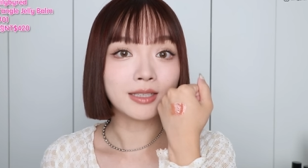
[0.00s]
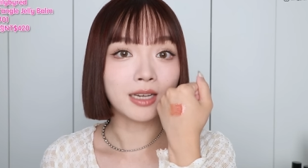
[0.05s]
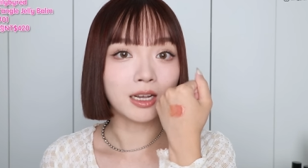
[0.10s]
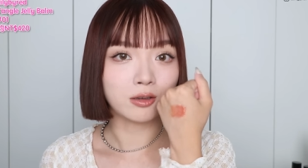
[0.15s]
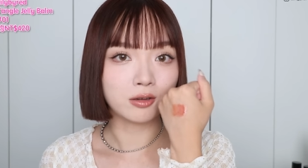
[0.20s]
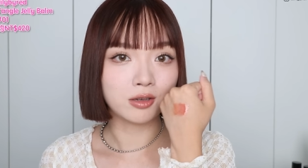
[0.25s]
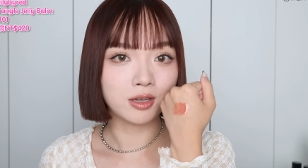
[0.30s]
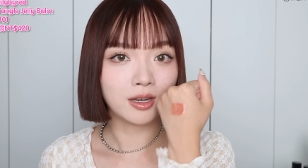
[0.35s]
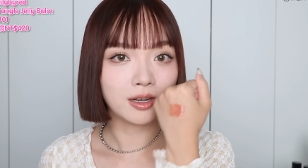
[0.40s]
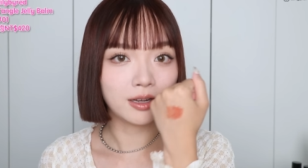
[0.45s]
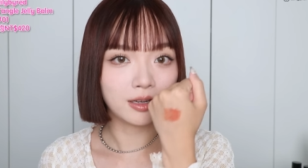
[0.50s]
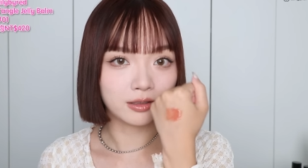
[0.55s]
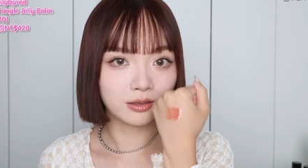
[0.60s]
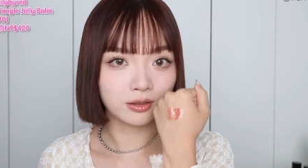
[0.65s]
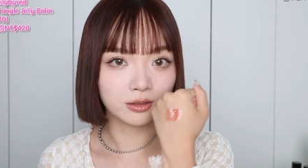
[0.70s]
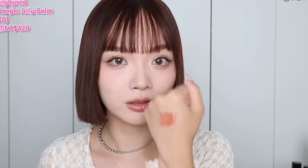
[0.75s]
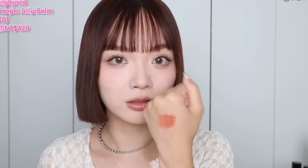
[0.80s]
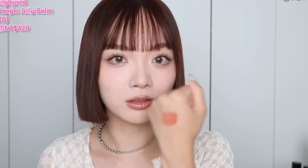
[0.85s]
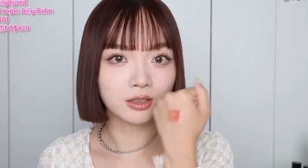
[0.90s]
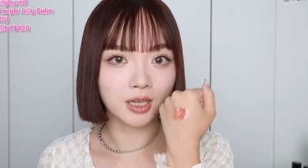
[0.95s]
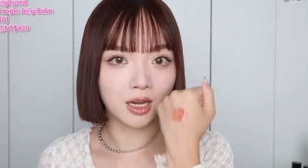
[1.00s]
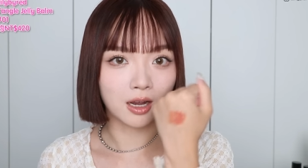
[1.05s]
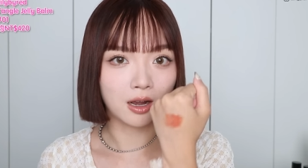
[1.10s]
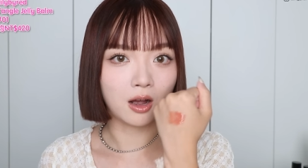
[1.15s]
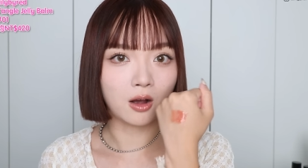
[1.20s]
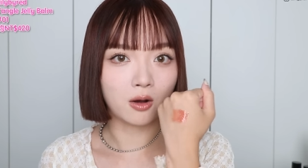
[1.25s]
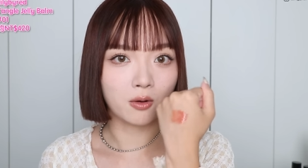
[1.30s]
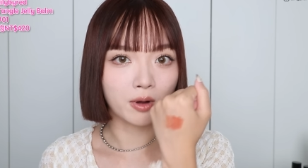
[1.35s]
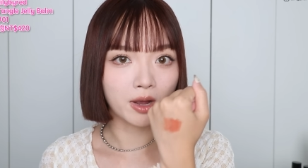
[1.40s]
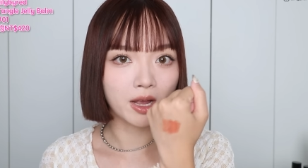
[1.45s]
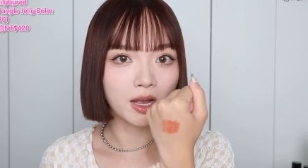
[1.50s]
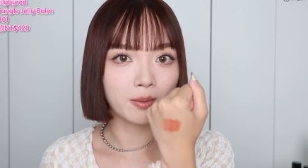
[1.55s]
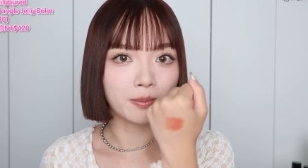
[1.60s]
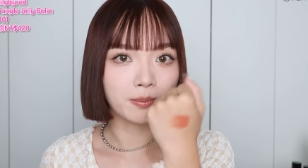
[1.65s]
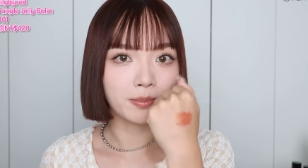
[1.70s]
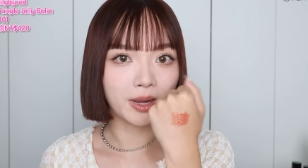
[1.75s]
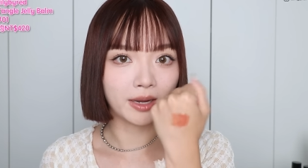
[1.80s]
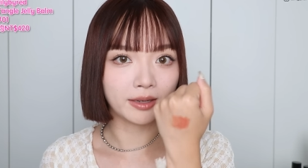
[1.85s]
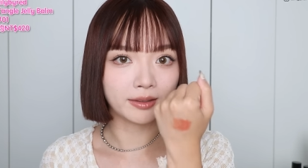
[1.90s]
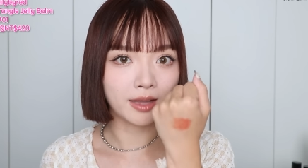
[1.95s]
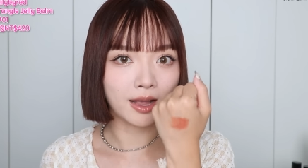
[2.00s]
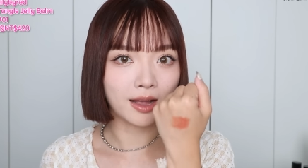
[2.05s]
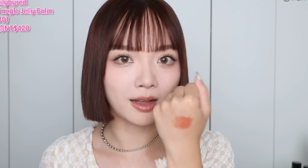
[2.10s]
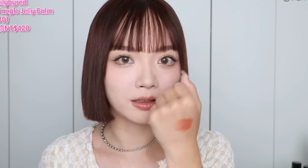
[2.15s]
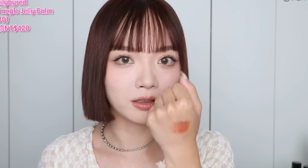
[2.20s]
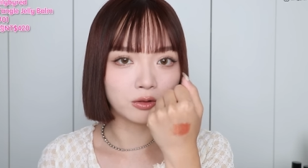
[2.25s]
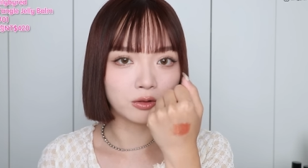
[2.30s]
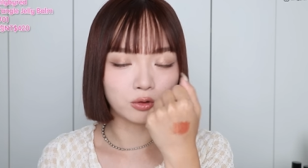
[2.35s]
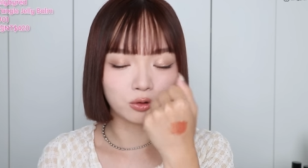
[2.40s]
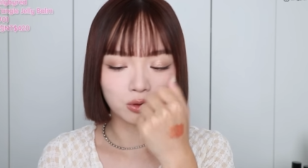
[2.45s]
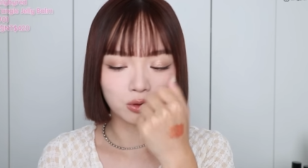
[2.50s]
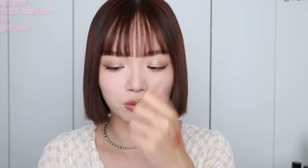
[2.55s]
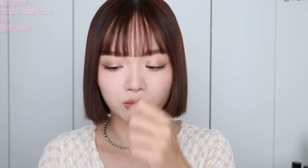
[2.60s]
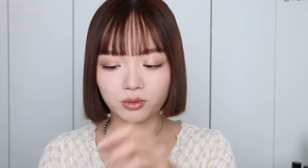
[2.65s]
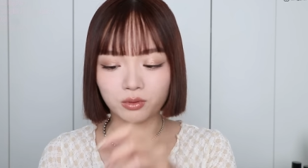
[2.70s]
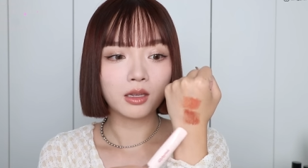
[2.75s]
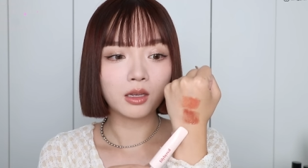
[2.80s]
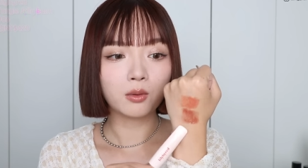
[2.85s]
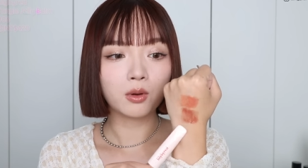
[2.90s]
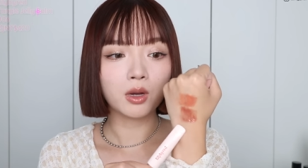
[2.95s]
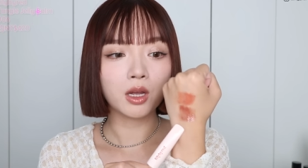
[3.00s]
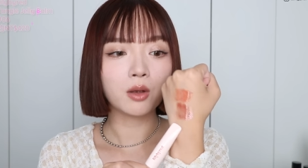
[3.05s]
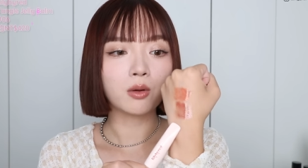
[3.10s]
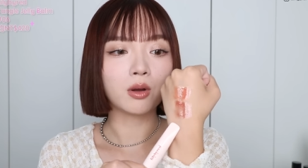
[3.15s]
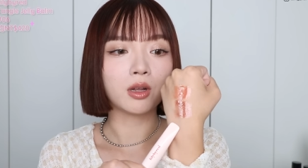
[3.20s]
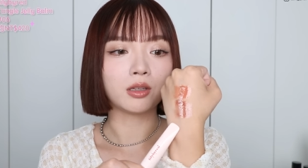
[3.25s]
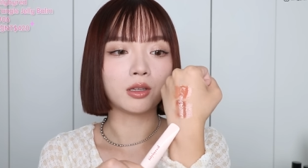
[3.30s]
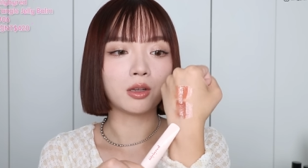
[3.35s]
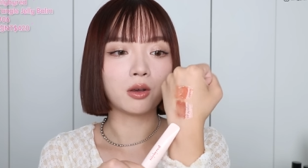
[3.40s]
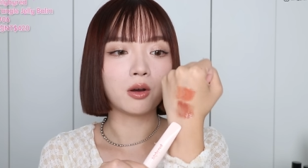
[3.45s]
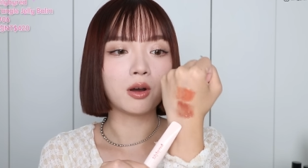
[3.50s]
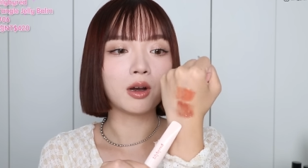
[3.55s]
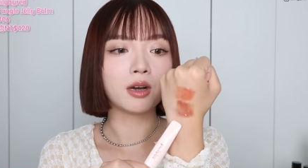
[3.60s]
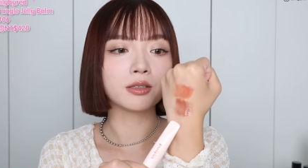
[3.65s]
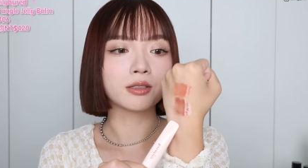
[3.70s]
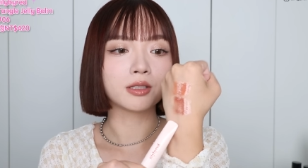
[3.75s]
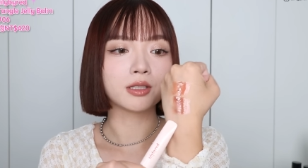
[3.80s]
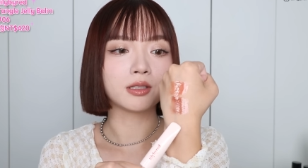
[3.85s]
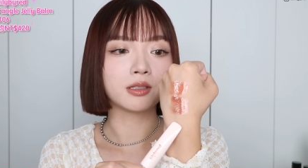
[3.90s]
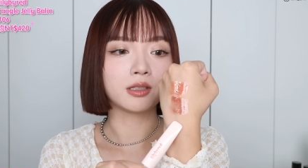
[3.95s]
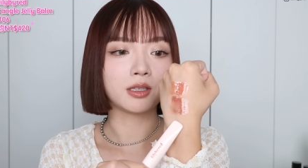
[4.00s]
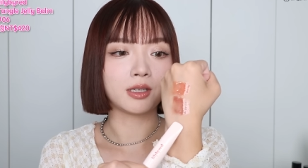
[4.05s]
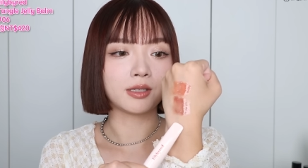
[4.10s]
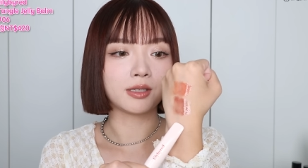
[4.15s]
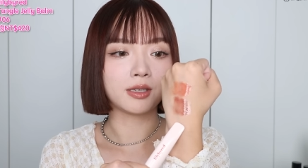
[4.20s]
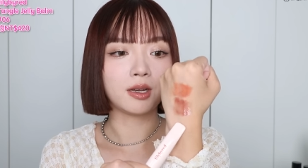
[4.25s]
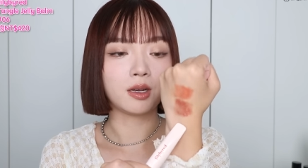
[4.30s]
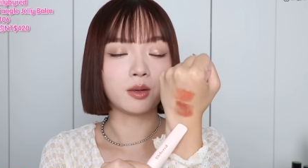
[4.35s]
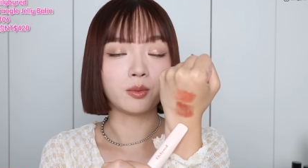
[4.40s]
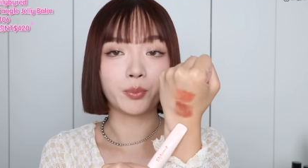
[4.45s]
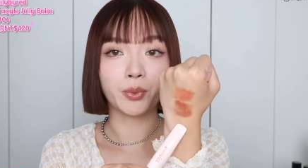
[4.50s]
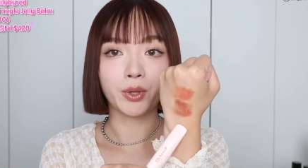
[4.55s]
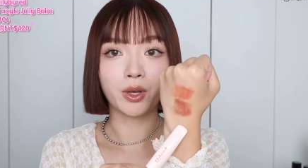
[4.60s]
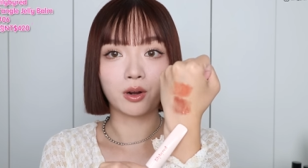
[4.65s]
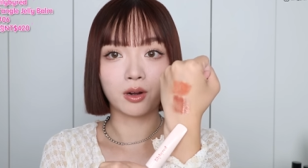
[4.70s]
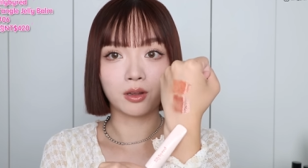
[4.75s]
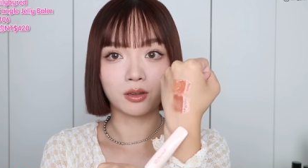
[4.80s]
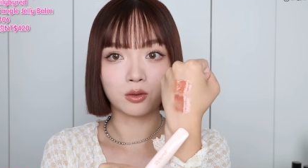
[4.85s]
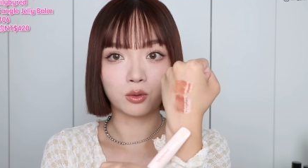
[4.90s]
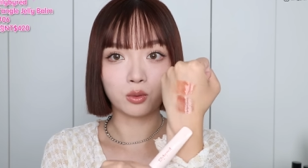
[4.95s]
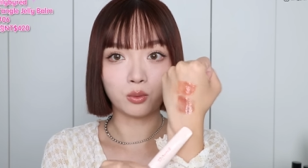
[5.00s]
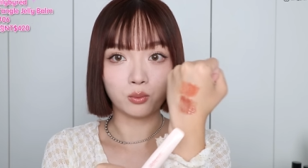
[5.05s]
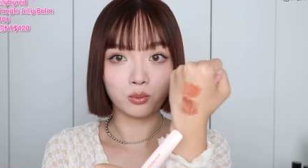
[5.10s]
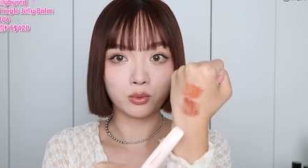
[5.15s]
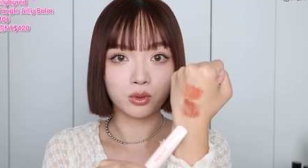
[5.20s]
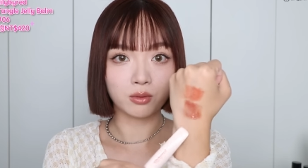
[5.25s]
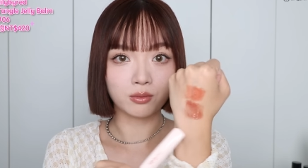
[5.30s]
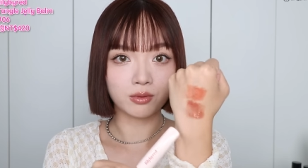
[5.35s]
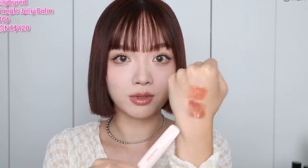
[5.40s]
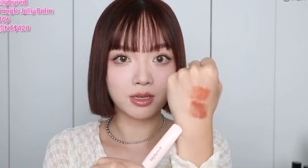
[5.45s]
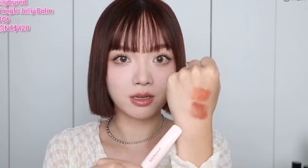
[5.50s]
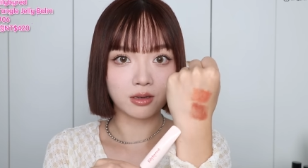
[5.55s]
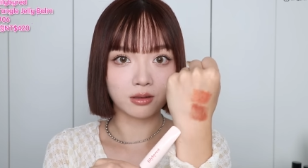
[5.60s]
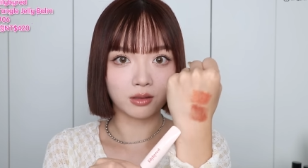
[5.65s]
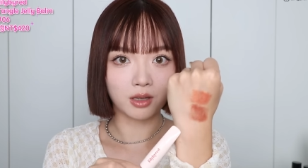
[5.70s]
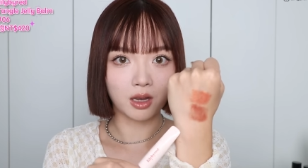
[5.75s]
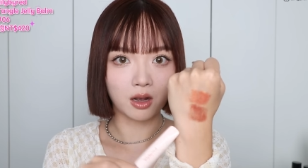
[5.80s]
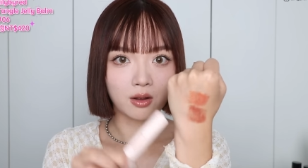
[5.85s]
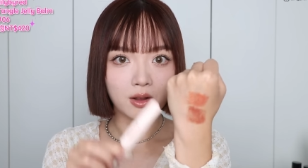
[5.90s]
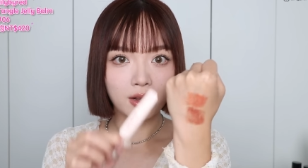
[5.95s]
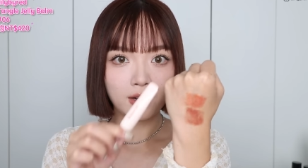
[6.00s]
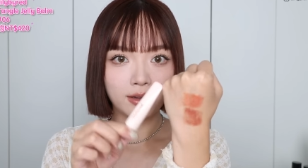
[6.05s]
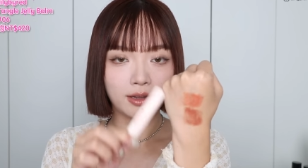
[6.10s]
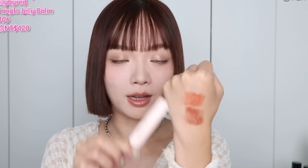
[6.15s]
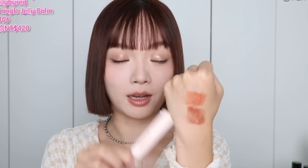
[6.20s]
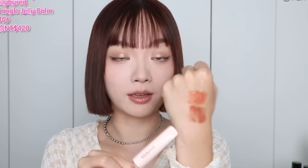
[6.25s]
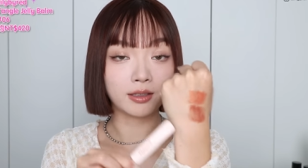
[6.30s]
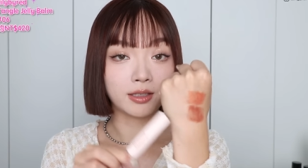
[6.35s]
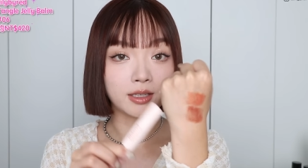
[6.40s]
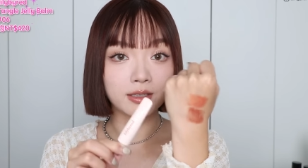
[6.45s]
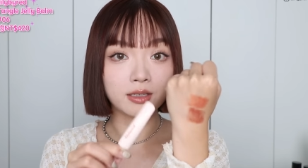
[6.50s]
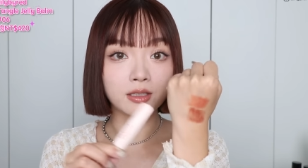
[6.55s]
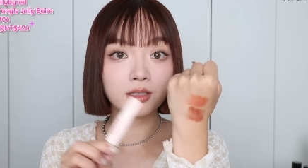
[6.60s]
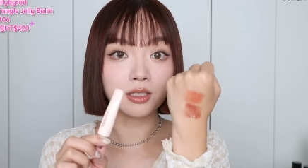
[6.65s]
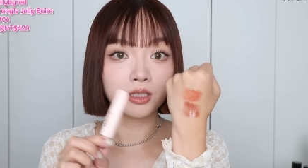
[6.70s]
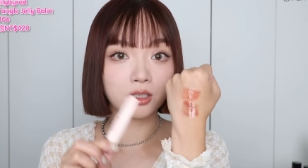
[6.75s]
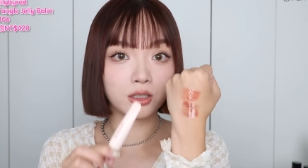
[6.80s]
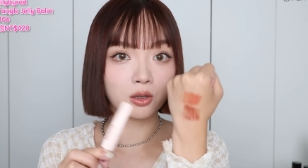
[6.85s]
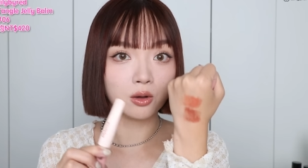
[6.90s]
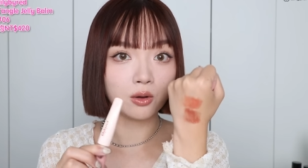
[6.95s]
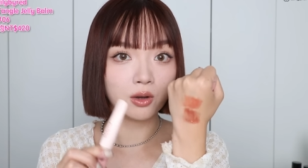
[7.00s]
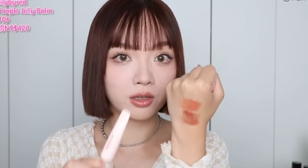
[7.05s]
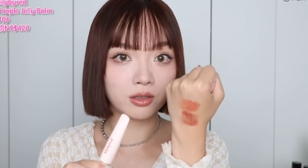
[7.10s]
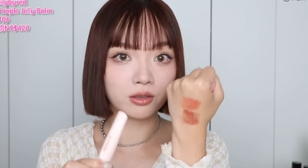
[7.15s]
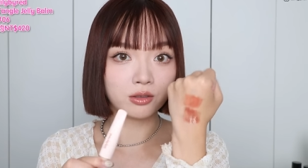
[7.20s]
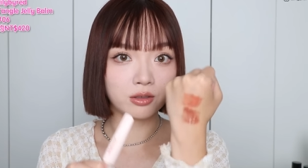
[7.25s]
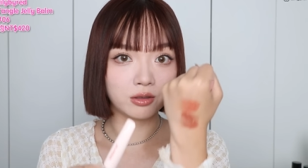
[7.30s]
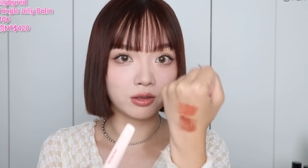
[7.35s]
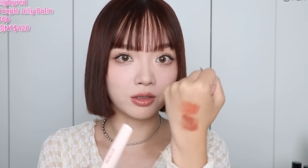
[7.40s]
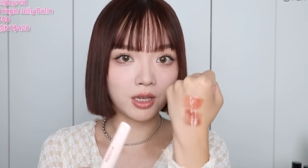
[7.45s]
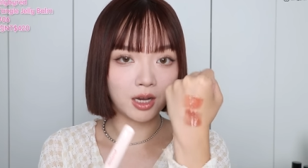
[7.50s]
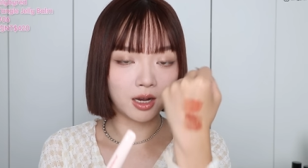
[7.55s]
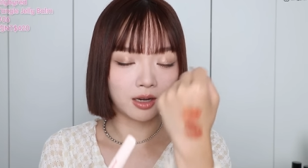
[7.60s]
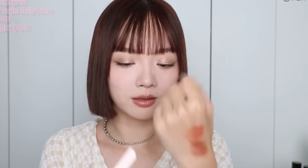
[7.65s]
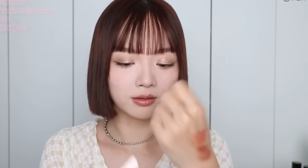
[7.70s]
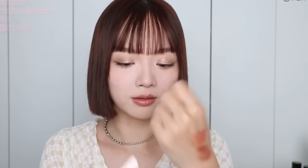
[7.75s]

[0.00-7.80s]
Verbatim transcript: 起来就是很日常、好看、百搭那种。另外一款六号色呢，也是很漂亮的土棕色调。两个颜色其实都很日常，